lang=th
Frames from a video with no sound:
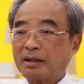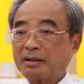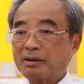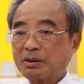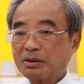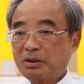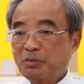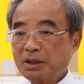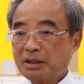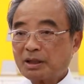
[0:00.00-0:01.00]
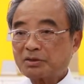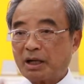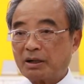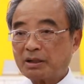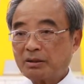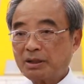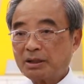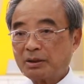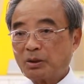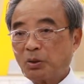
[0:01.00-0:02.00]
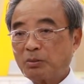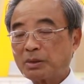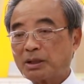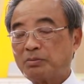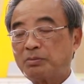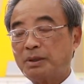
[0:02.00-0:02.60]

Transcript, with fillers: แล้วเขาก็มีนักศึกษาเขาเนี่ยร่วมกับ